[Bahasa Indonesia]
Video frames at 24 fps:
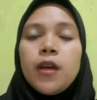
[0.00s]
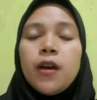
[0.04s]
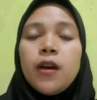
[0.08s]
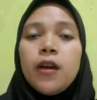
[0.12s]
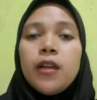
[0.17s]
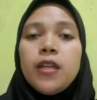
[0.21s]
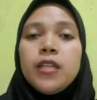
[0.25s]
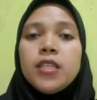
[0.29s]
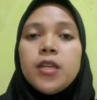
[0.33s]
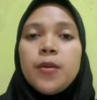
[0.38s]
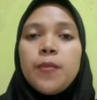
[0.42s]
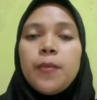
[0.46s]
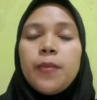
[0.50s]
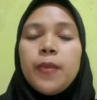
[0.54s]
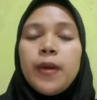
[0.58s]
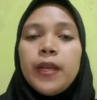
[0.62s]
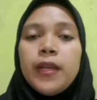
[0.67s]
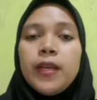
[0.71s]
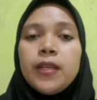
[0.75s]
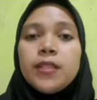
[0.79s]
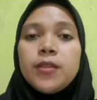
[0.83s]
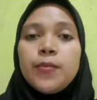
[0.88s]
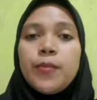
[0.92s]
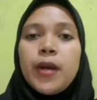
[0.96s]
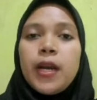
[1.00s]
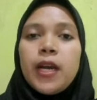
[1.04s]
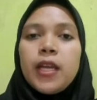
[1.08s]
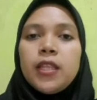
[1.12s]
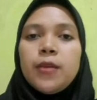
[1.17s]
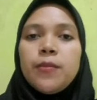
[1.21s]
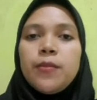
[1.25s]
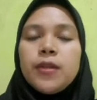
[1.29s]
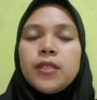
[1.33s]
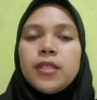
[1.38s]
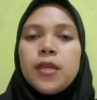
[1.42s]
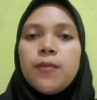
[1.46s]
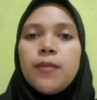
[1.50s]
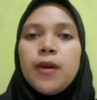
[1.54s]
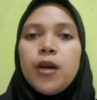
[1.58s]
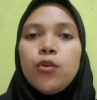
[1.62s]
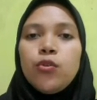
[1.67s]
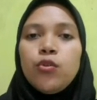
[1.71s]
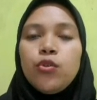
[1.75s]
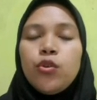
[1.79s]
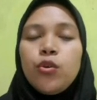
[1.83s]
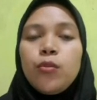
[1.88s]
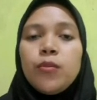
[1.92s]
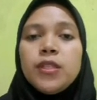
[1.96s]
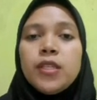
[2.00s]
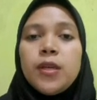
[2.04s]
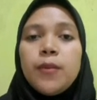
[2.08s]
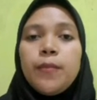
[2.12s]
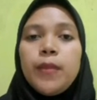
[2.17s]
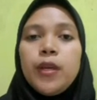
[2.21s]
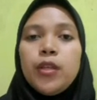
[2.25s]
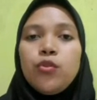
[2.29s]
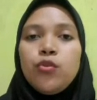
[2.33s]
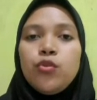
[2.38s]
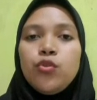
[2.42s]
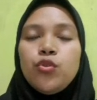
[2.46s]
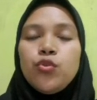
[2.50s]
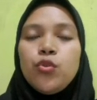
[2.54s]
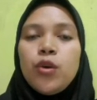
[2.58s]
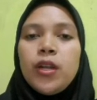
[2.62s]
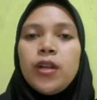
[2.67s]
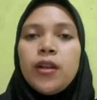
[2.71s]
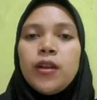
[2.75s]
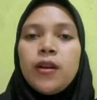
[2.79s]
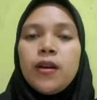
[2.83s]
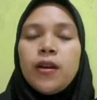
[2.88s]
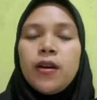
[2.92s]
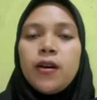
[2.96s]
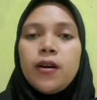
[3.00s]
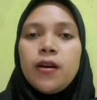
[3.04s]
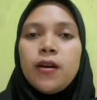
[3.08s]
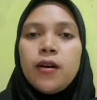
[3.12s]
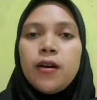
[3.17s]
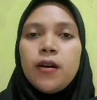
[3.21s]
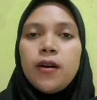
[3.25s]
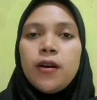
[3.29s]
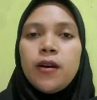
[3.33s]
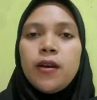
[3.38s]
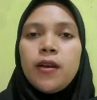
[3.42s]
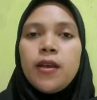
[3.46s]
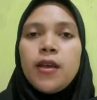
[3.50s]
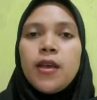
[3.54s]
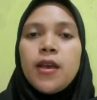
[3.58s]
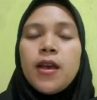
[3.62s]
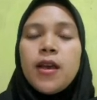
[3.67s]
uh, dicapai kesepakatan bersama untuk mencapai tujuan uh,